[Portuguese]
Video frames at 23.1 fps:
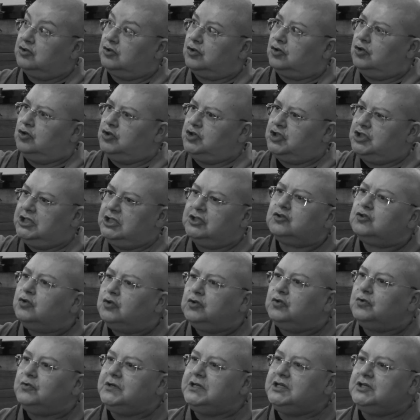roxis,
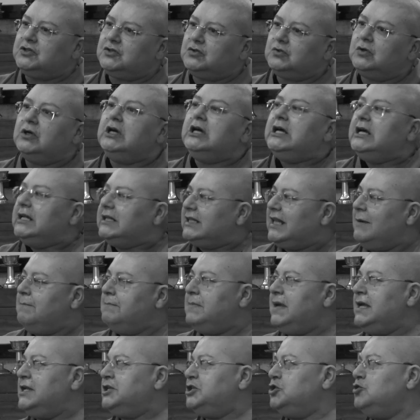tudo isso
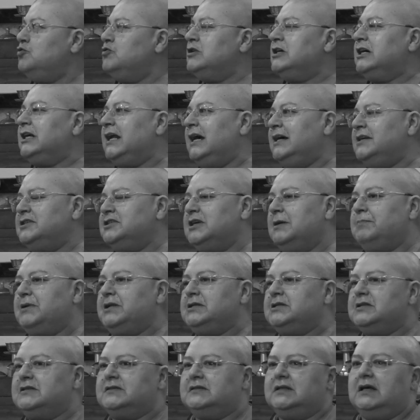também tinha um grande
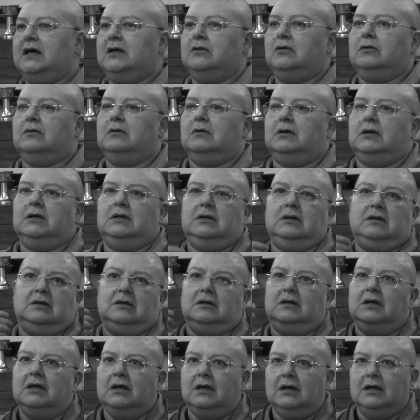aprendizado
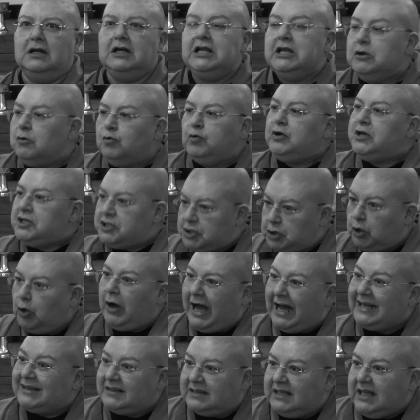eh, linguístico
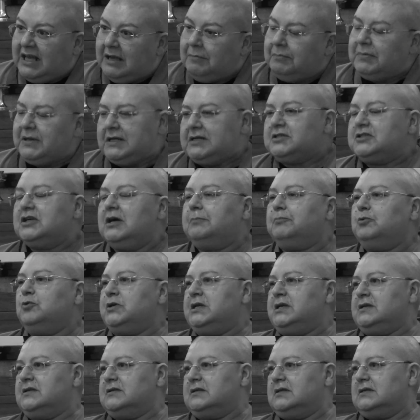até para as
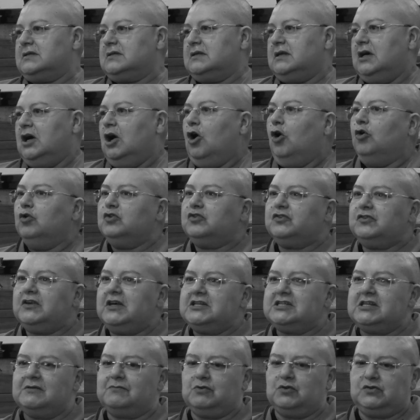japonesas. Ou
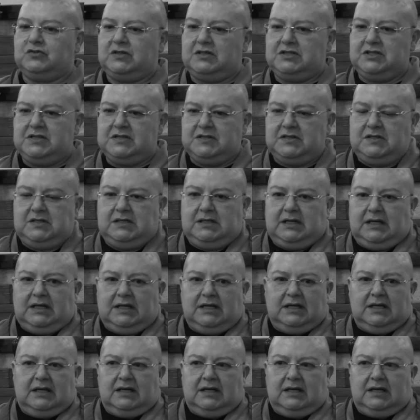seja, você dizia,